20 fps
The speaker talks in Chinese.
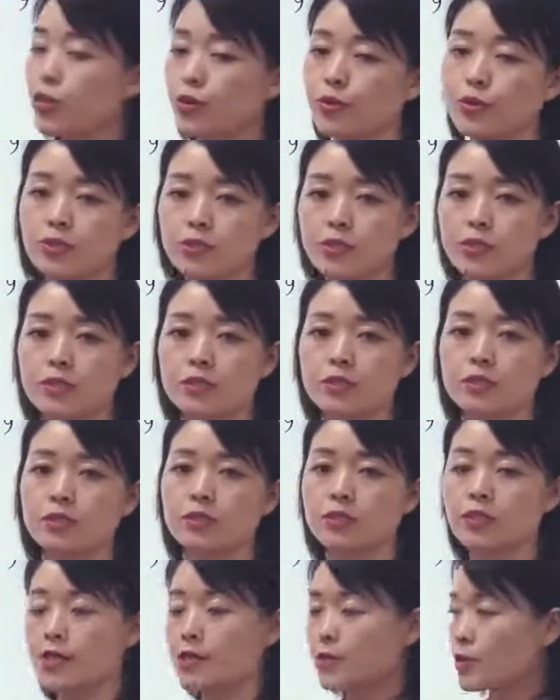形容
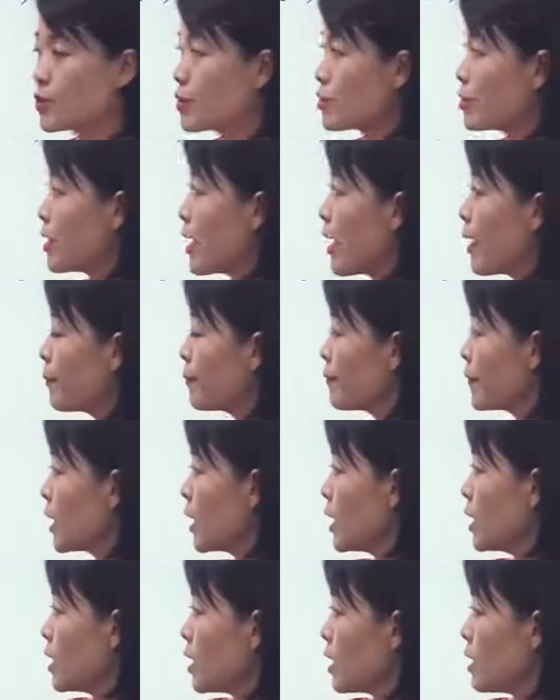词 this 啊，
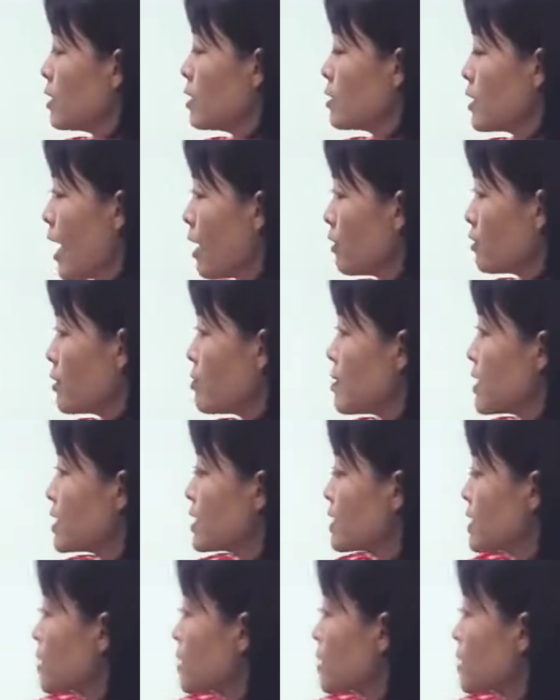呃，然后那么